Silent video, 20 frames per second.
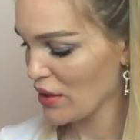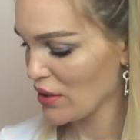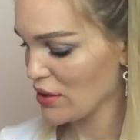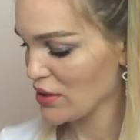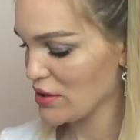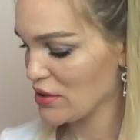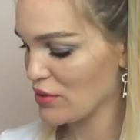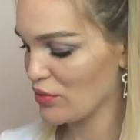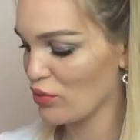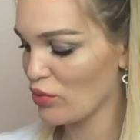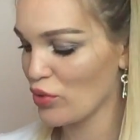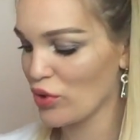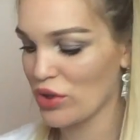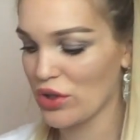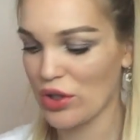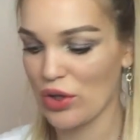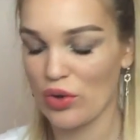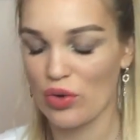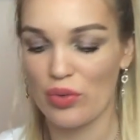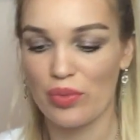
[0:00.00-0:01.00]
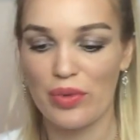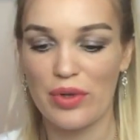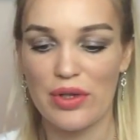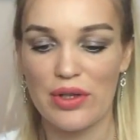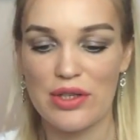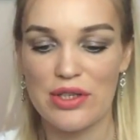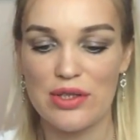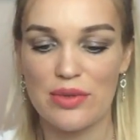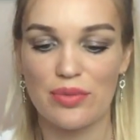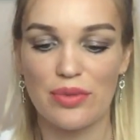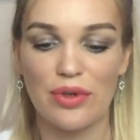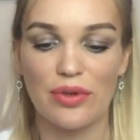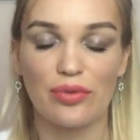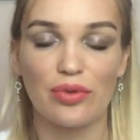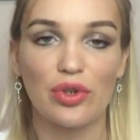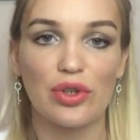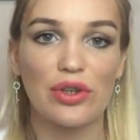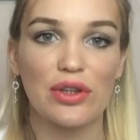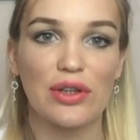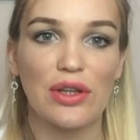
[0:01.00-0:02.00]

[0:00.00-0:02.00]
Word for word: Сегодня я купила себе вот